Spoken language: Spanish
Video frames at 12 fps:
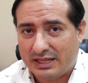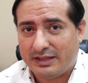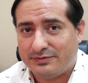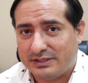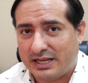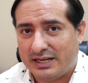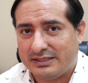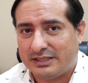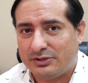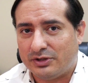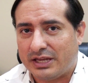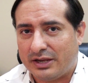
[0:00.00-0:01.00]
de
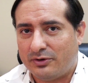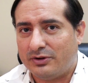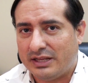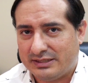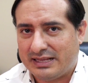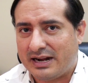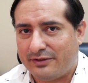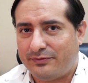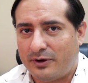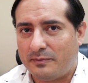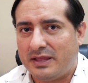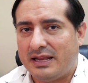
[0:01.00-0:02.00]
fiscalización que con esta
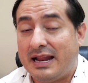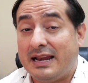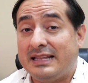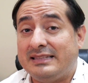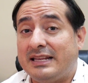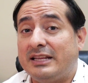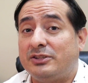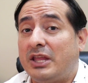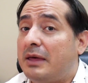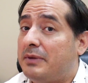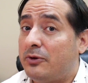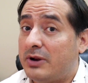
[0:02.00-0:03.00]
reforma de la ley tiene
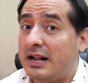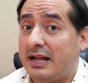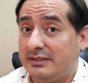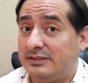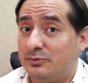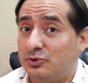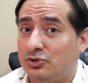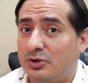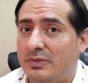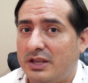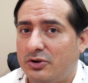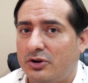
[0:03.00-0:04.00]
todavía un alcance mucho
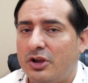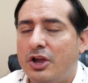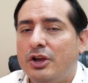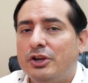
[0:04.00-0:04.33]
mayor